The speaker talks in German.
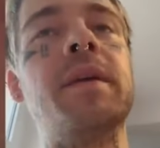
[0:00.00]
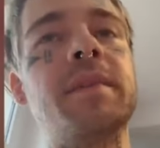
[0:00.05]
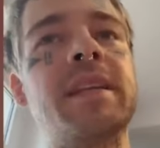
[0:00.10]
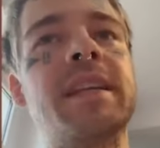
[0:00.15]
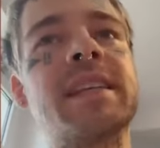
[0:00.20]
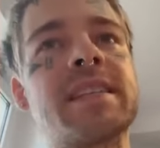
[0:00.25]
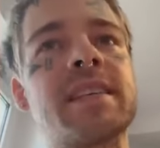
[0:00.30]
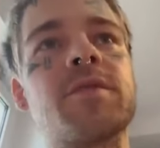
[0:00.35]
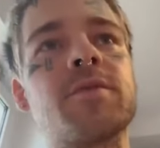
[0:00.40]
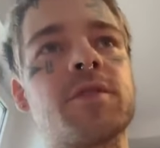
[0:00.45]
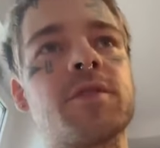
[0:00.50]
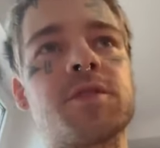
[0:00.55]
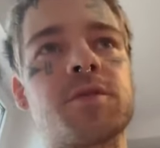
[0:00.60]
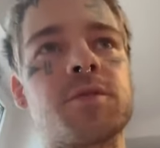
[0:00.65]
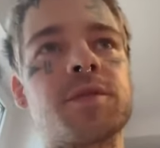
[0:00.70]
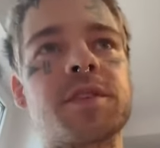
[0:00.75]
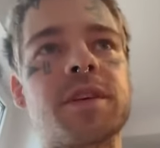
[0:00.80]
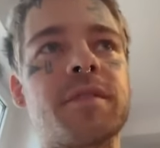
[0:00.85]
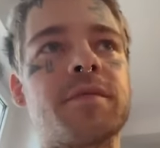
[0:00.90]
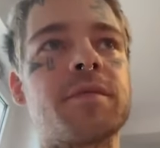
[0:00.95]
in der Situation
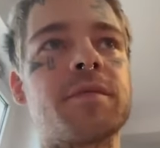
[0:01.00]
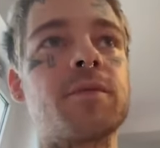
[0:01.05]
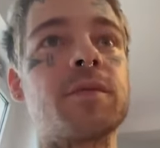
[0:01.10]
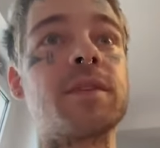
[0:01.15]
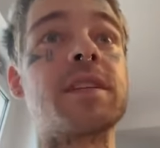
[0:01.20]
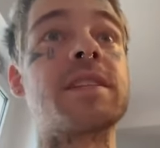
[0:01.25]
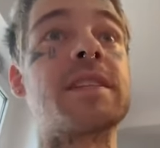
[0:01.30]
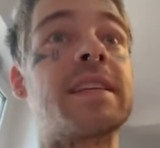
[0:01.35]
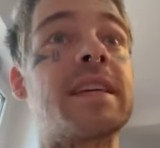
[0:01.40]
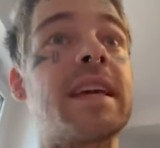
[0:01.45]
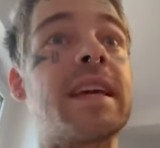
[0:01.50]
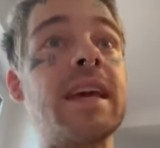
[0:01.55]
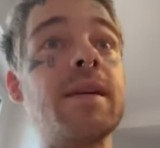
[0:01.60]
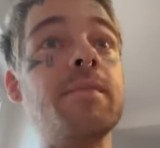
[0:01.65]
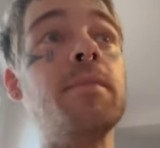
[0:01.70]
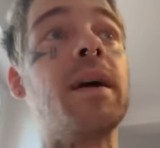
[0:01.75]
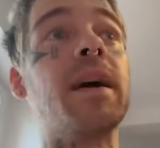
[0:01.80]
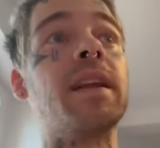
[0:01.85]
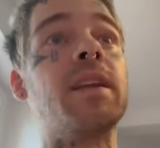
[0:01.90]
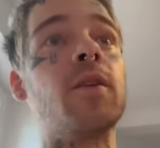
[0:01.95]
ist einfach nur, dass ich
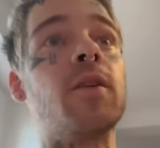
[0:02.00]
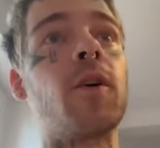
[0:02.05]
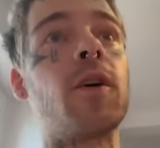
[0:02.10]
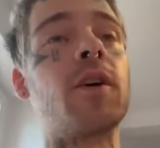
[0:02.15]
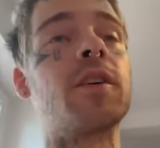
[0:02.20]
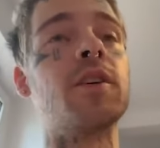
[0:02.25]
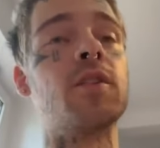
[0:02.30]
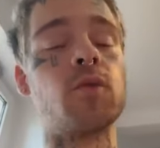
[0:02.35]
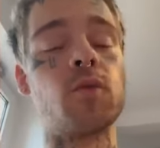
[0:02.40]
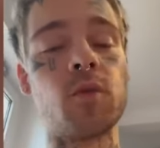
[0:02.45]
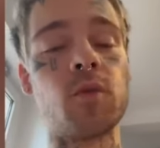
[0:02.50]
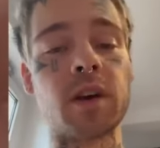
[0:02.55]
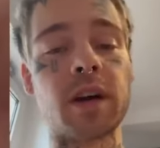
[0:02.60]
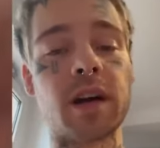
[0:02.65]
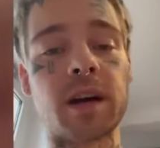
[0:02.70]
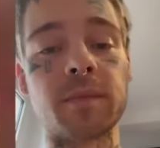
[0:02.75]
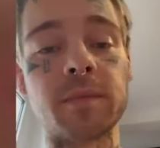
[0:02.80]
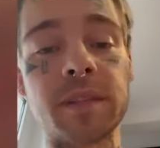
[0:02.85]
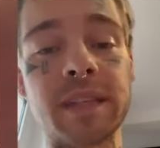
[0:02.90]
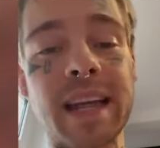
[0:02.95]
immer noch gelogen
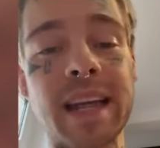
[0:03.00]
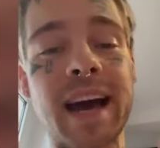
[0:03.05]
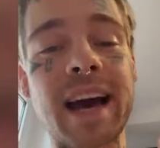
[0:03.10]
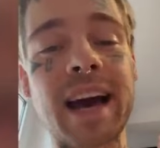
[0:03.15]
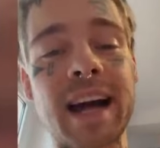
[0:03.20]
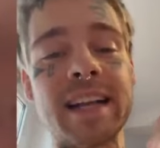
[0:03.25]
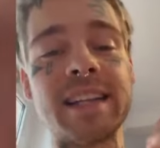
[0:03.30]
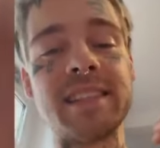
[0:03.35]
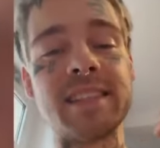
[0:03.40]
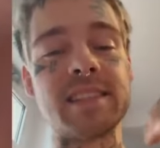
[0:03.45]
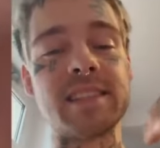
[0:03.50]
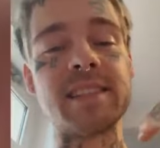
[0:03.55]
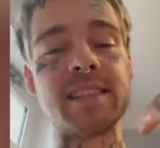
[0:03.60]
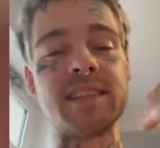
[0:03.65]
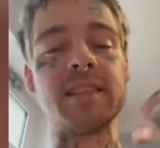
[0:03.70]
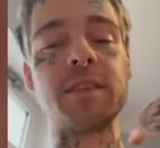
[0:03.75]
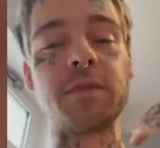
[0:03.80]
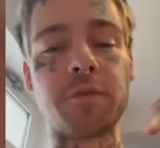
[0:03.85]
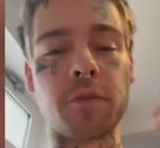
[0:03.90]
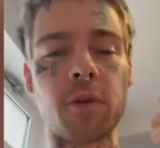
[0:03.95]
habe, nach all diesen
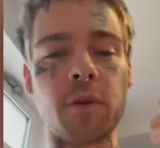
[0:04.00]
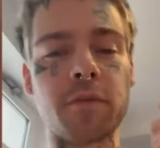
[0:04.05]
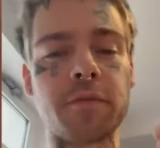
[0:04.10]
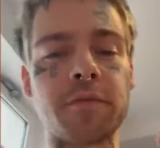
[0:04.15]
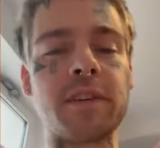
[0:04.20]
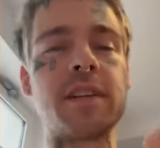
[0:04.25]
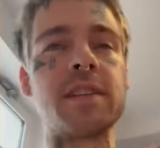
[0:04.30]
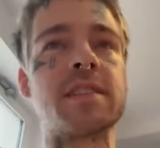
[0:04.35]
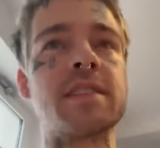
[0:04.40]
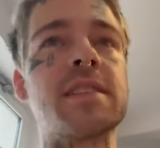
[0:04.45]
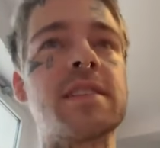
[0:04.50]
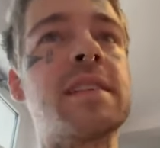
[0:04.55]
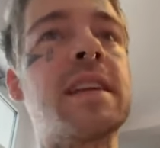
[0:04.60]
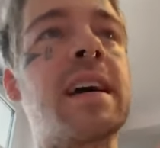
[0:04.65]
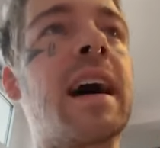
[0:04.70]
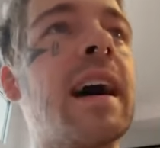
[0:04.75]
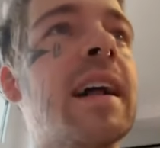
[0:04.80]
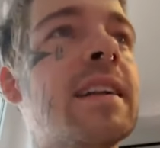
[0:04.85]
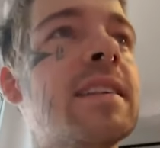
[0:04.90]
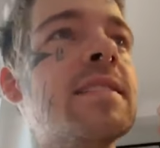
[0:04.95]
Dingen, die vorgefallen sind,
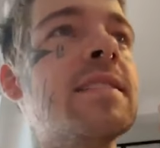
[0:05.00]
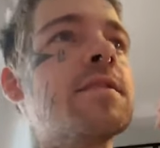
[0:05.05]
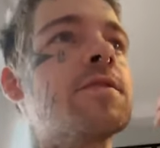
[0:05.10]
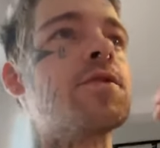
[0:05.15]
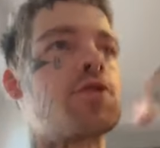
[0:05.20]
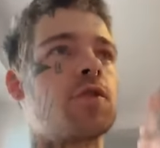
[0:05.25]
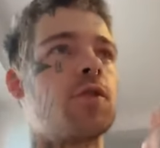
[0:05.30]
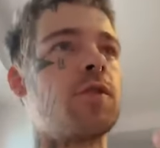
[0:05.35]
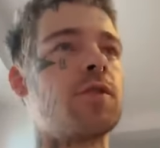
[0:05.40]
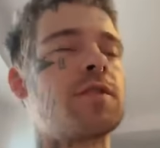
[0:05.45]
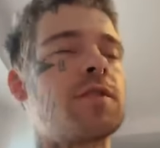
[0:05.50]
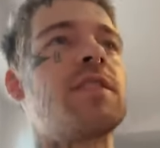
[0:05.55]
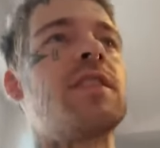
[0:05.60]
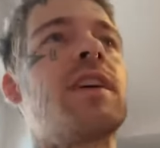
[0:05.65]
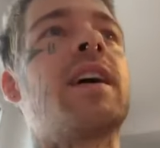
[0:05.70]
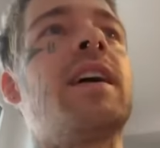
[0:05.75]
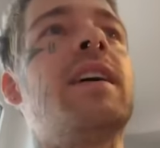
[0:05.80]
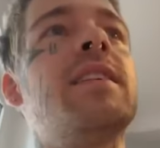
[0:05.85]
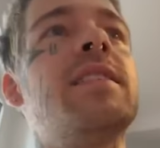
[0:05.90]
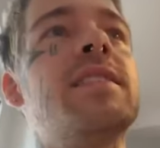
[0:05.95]
nach all diesen Chancen,
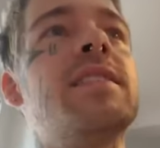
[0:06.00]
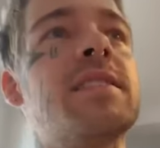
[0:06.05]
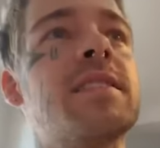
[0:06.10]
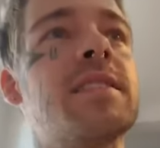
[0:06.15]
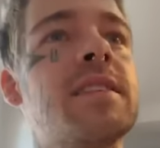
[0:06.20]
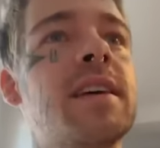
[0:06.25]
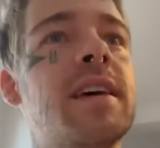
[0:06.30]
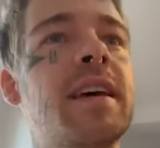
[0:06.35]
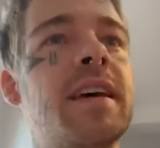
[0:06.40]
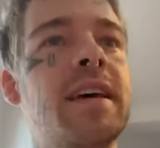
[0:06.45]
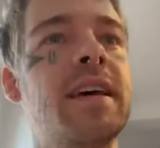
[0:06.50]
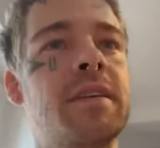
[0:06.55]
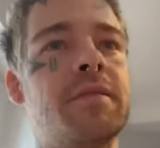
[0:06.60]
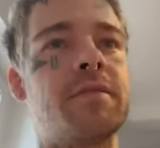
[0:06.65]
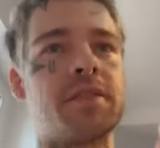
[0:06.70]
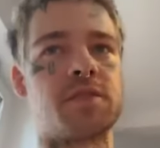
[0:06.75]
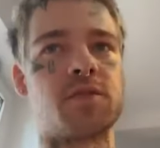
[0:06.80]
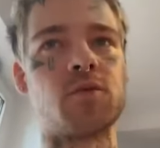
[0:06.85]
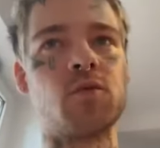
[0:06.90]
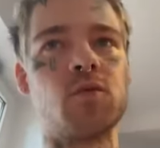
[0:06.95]
nach all diesen
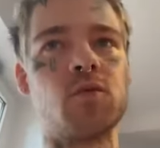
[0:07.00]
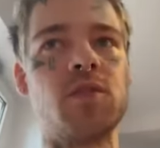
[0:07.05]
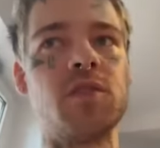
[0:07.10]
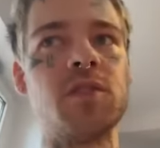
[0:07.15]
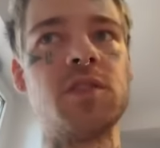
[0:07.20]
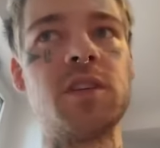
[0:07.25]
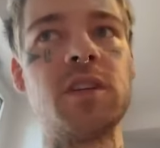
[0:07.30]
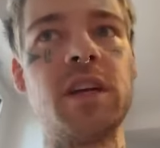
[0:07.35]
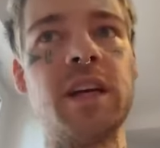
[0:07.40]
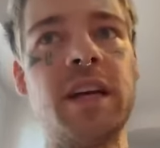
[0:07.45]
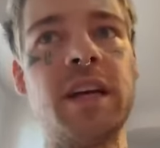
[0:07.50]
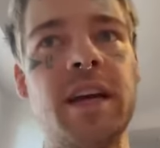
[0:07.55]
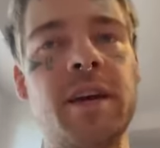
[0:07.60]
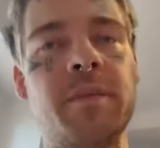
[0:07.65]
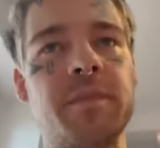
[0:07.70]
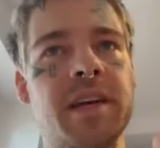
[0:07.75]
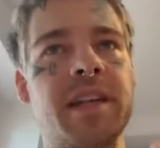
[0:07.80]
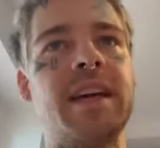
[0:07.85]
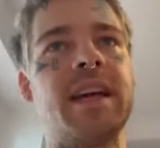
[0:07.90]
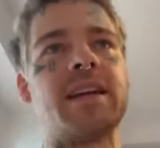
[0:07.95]
Versuchen,
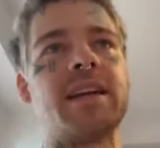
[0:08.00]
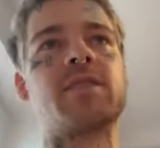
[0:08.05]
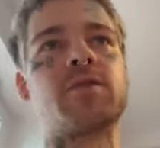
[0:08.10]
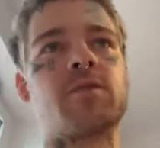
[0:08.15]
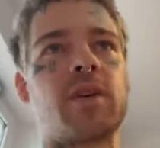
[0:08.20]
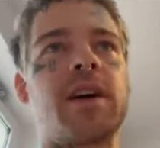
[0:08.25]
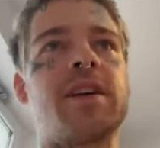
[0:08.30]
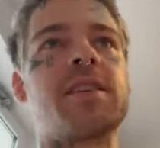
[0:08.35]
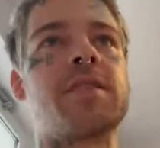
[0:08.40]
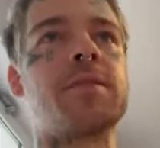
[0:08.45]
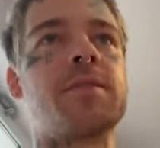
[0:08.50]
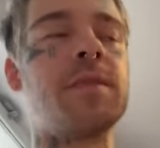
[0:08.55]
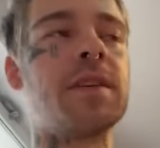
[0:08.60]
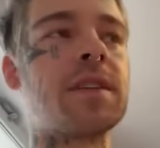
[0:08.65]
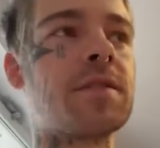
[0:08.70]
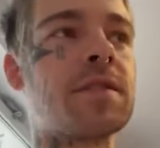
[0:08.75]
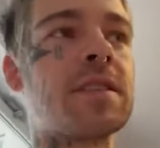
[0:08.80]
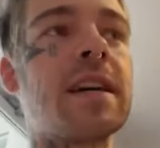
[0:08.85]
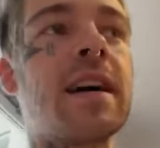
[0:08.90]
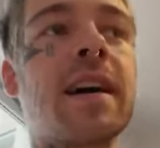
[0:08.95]
mir die Hand zu reichen und mir
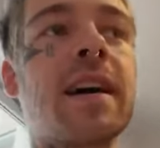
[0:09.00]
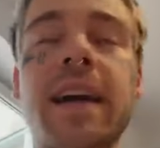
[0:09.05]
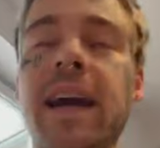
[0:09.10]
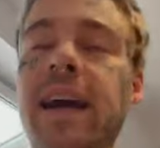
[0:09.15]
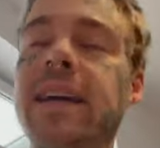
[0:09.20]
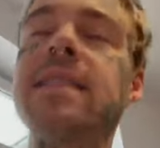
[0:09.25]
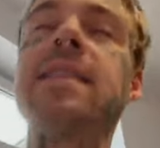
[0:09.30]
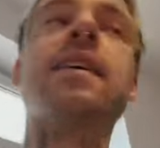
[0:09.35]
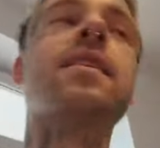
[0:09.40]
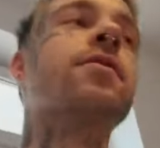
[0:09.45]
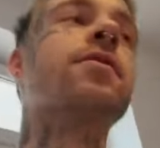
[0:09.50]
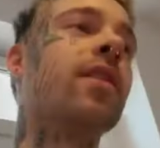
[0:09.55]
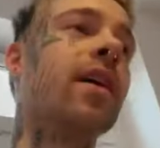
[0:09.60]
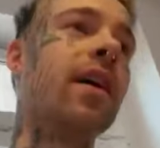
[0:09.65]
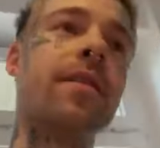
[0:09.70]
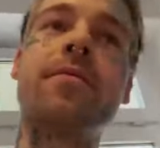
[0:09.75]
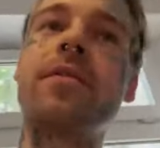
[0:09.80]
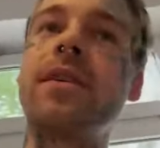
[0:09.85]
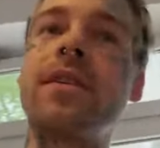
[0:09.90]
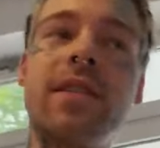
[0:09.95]
zu sagen, ey, sag doch
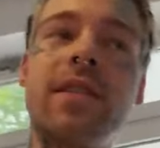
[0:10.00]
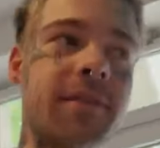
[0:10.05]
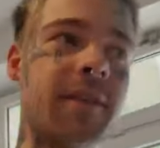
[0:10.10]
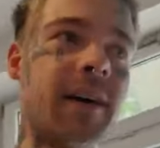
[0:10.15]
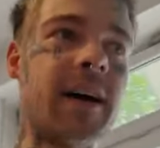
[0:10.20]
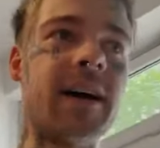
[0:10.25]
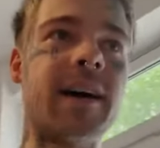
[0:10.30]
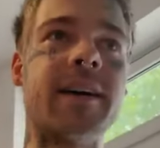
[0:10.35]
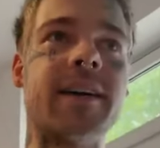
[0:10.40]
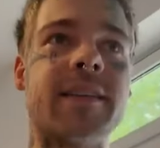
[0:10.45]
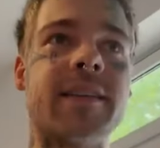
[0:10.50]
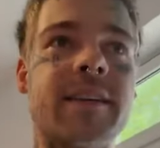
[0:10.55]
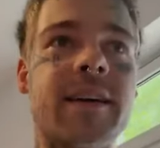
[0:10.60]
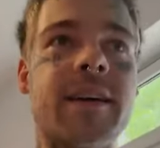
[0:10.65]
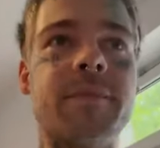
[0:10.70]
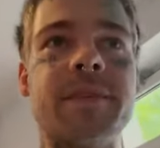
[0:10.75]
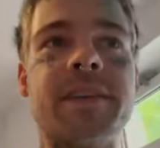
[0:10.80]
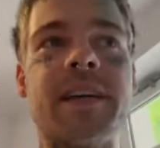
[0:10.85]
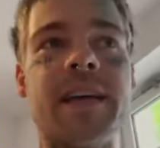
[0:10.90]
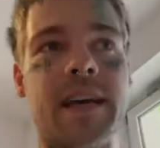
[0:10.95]
einfach die Wahrheit,
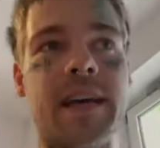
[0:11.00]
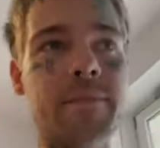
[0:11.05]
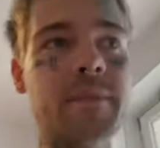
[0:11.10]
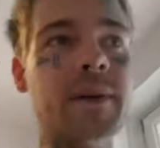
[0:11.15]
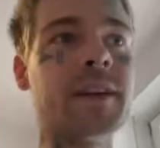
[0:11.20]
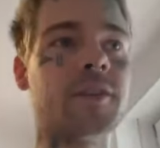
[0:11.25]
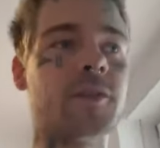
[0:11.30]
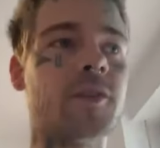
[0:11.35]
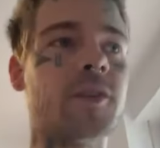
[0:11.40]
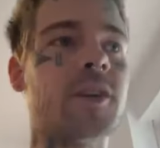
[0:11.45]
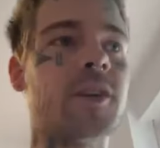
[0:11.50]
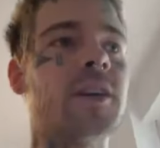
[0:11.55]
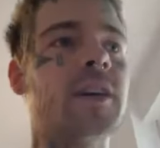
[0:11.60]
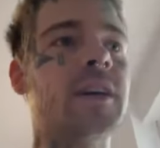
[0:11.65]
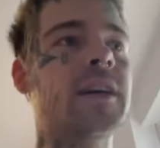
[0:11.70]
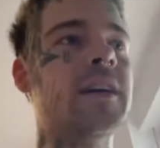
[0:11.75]
habe ich immer noch